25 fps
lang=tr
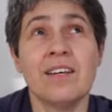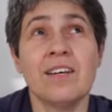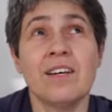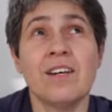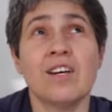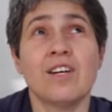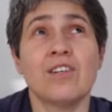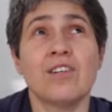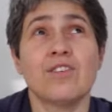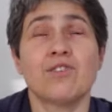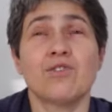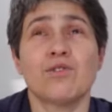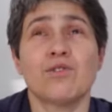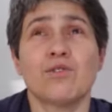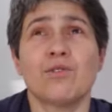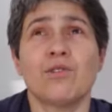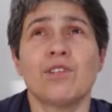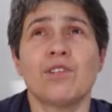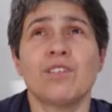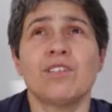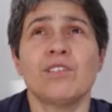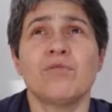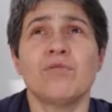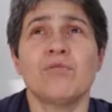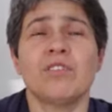e,
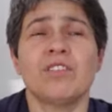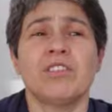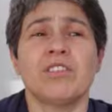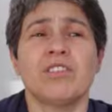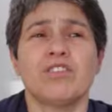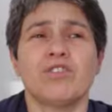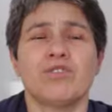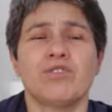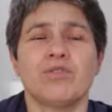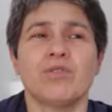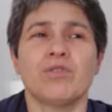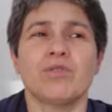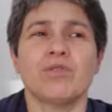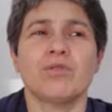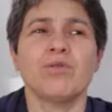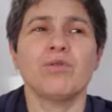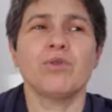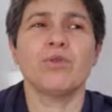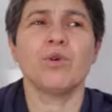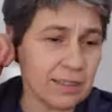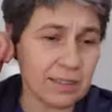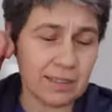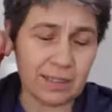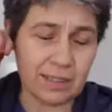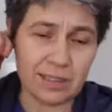sorularını biz de
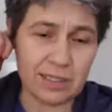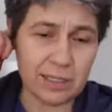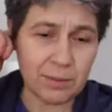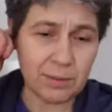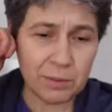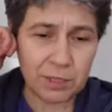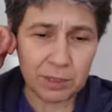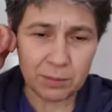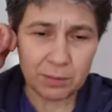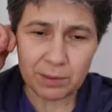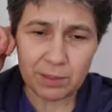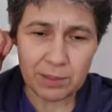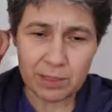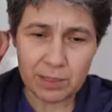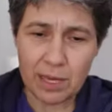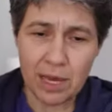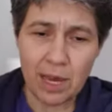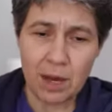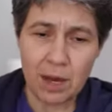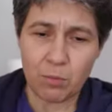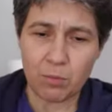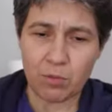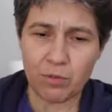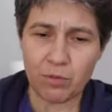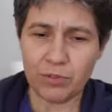sorduk. Dediğim gibi
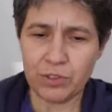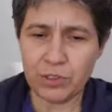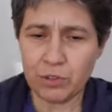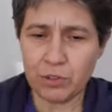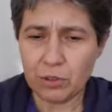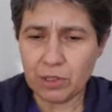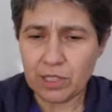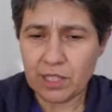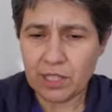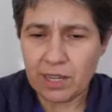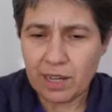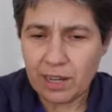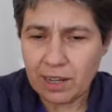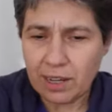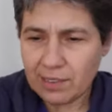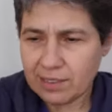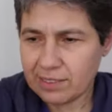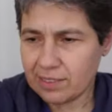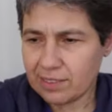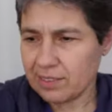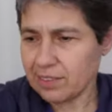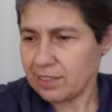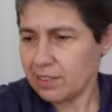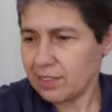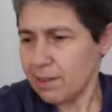bu videolar
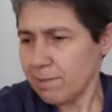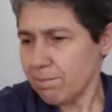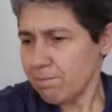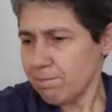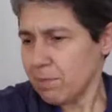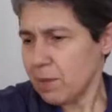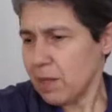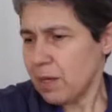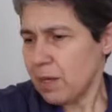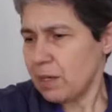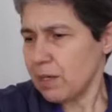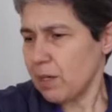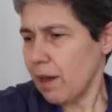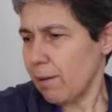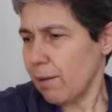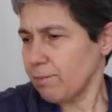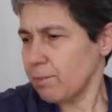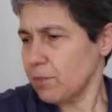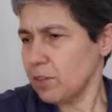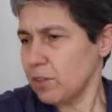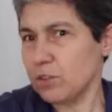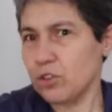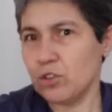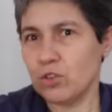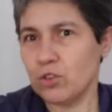altında
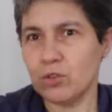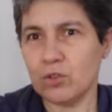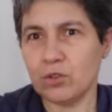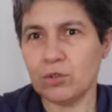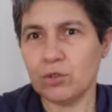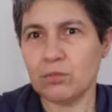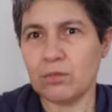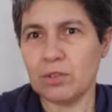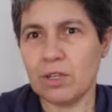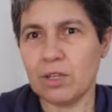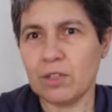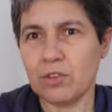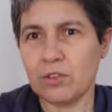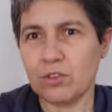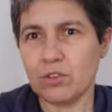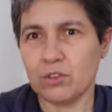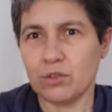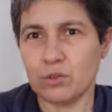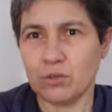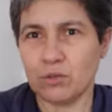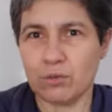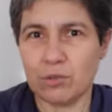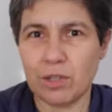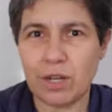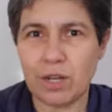yaptığınız yorumlar,
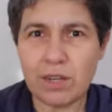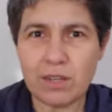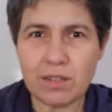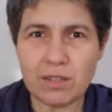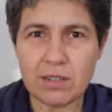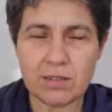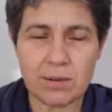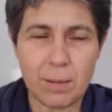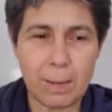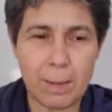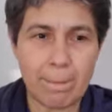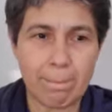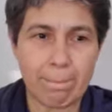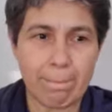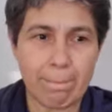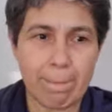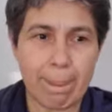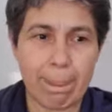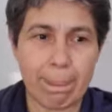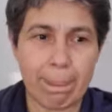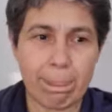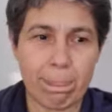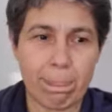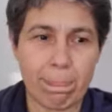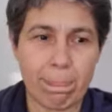sorular
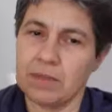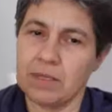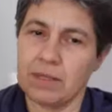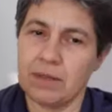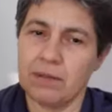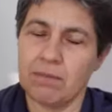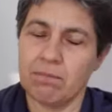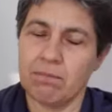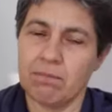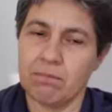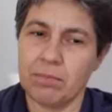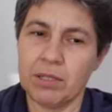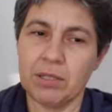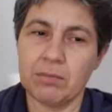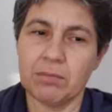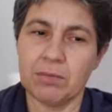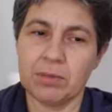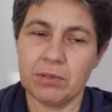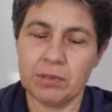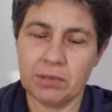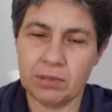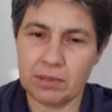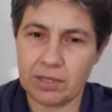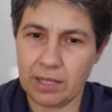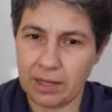
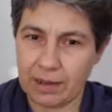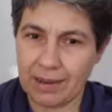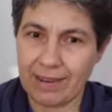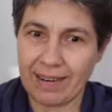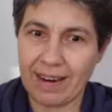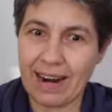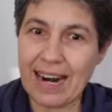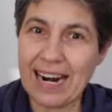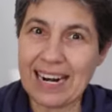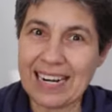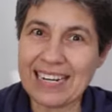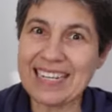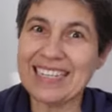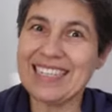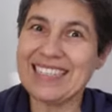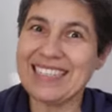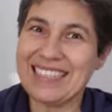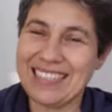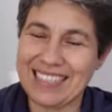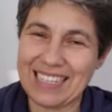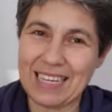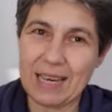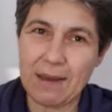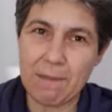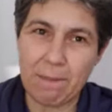birbirinin tekrarı
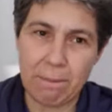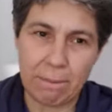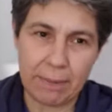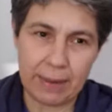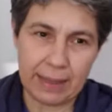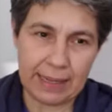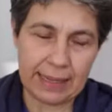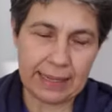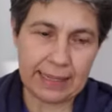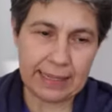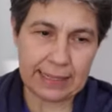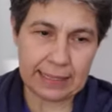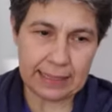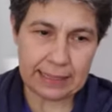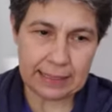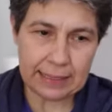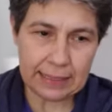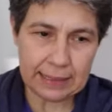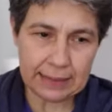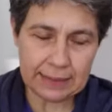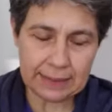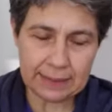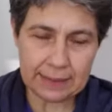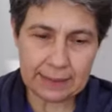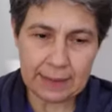
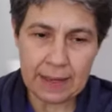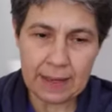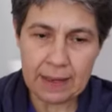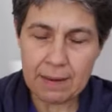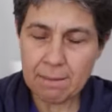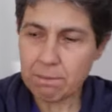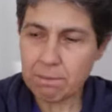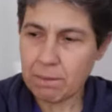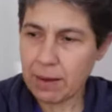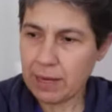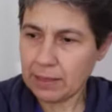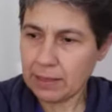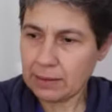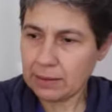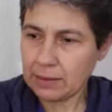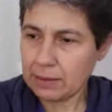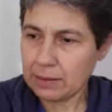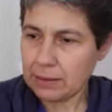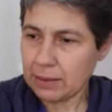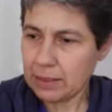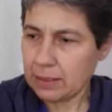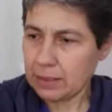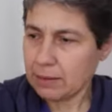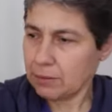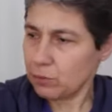diyebiliriz. Ben
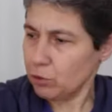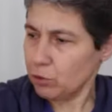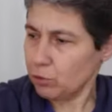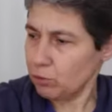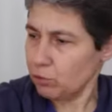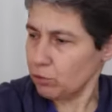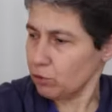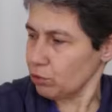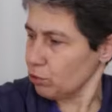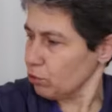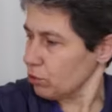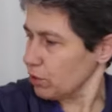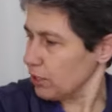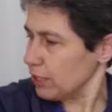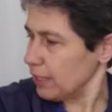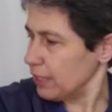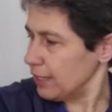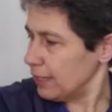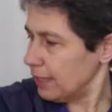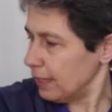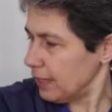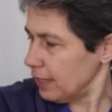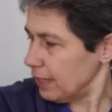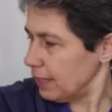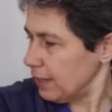tüm sorulara
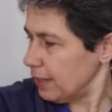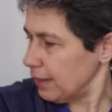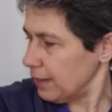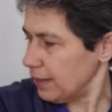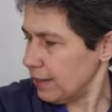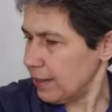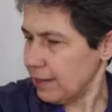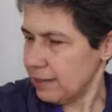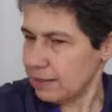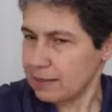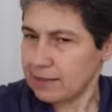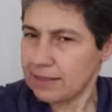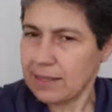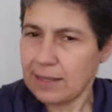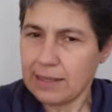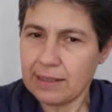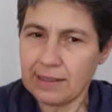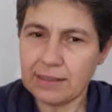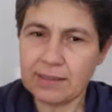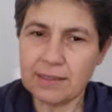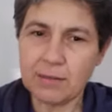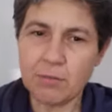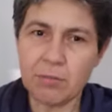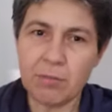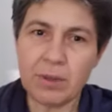değil
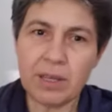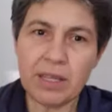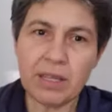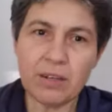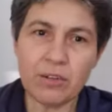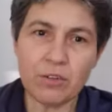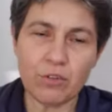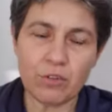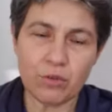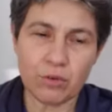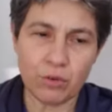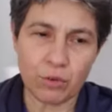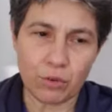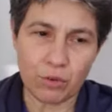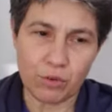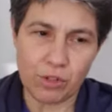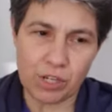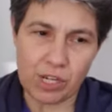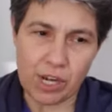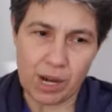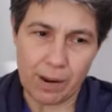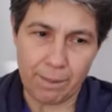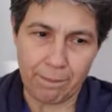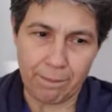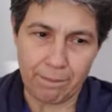sadece bir soruya